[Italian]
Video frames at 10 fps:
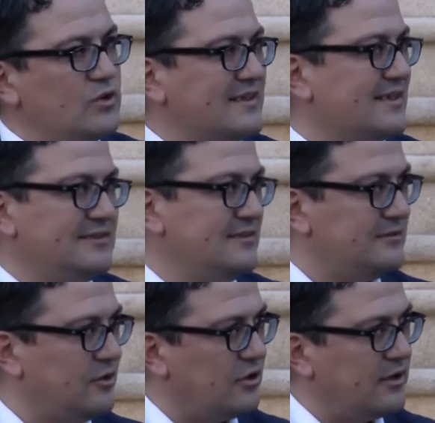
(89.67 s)
una
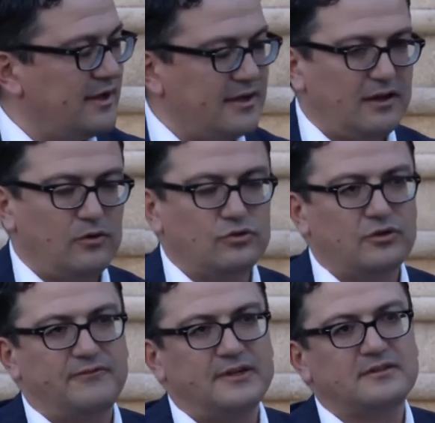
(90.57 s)
tradizione il
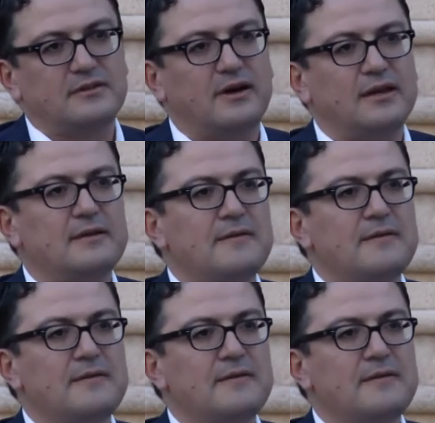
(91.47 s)
Ludo Festival.